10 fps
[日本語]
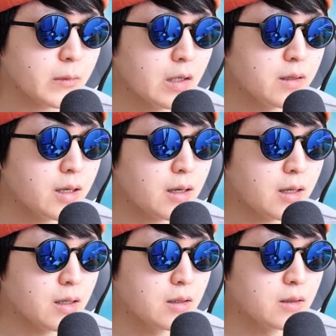だか
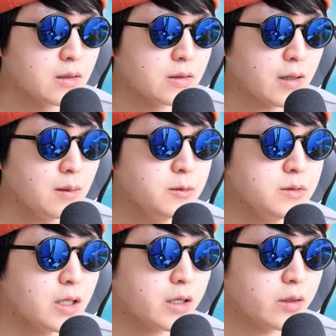ら多
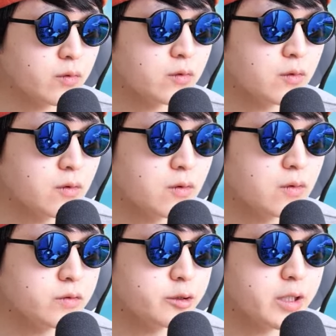分だけど高
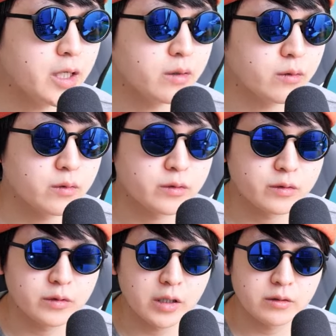校受験の
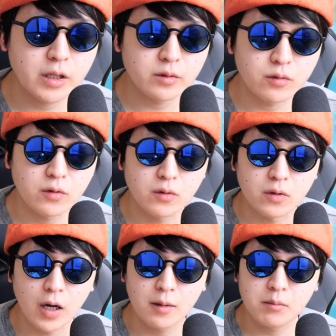数学だ
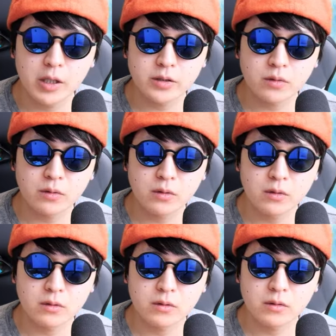とあんまりそ
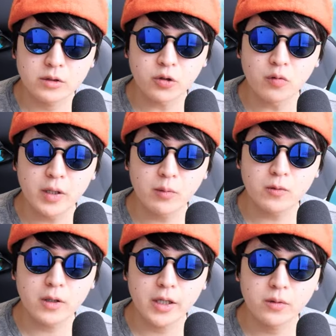の証明
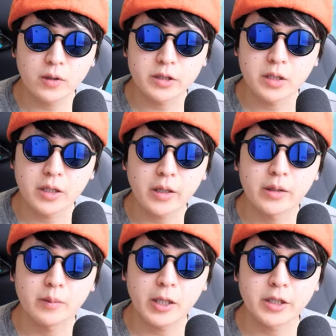問題とかじゃなけ
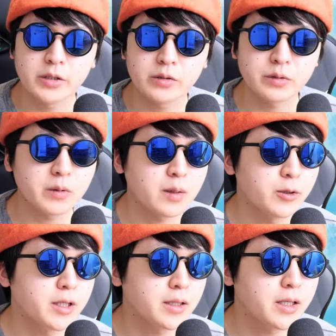れば記述とか
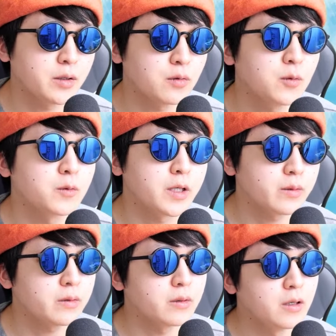もいらないと思うけ
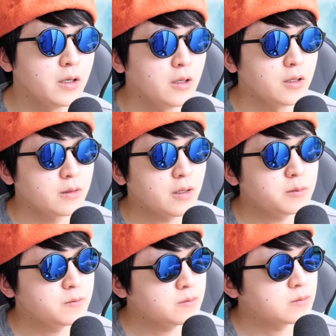ど多
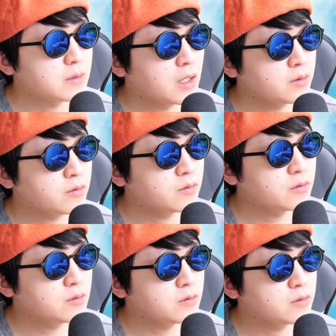分、あ
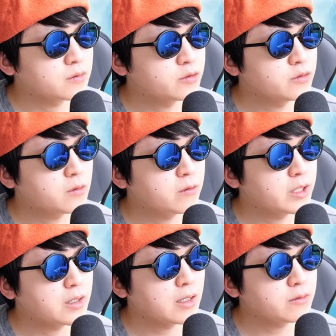の中高一
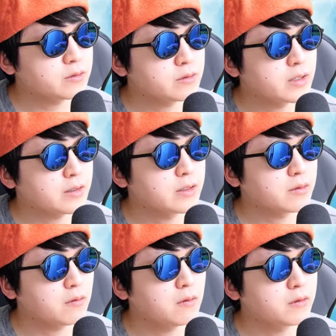貫の数学だ
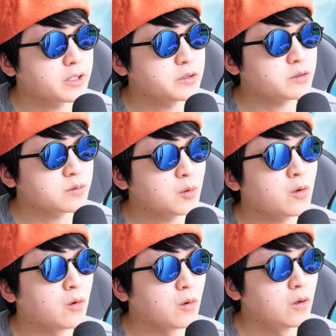と記述
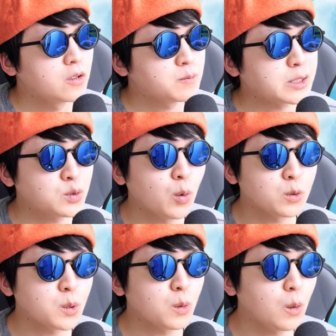も、まあ、そこ
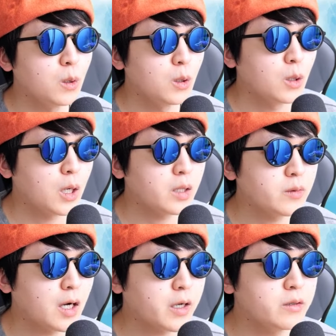そこあ
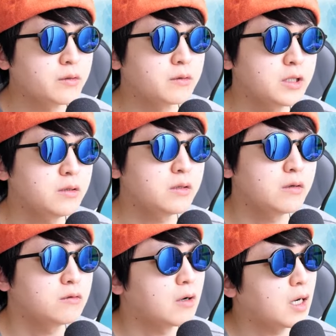の書けるようにって
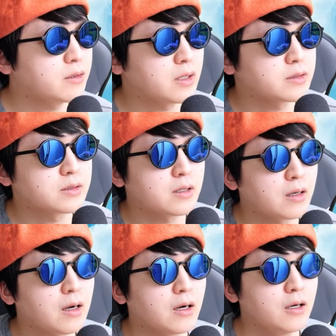いうのはあるはずだか
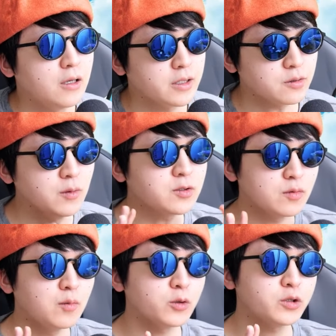らそもそ
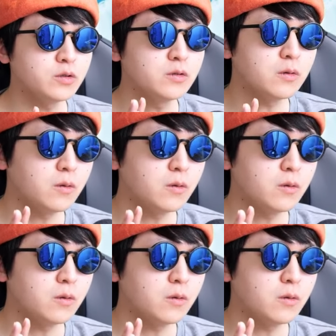ももう中高